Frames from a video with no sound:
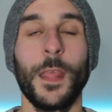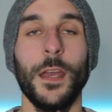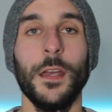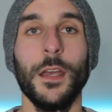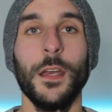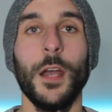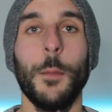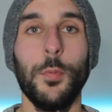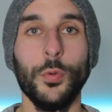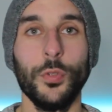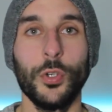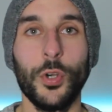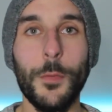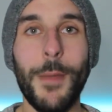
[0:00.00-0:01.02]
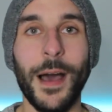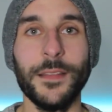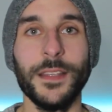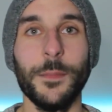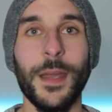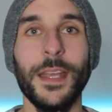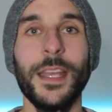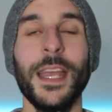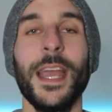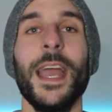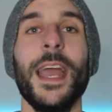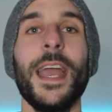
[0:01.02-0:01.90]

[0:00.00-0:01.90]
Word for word: eh, appunto con Buddybank